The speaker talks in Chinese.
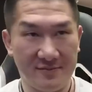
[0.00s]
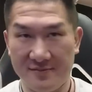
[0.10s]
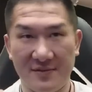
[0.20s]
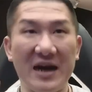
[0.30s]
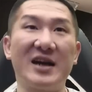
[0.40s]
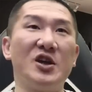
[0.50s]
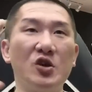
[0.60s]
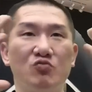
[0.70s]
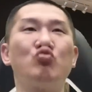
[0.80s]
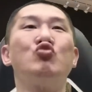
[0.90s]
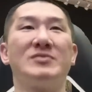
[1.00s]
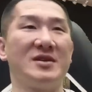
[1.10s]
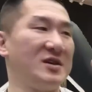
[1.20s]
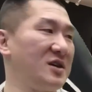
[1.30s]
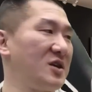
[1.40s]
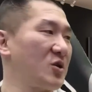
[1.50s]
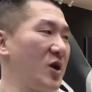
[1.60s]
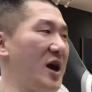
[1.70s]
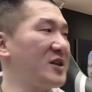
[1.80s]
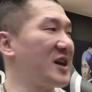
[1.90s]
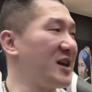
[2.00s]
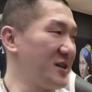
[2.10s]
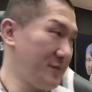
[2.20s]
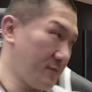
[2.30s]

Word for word: 两个都快要这个，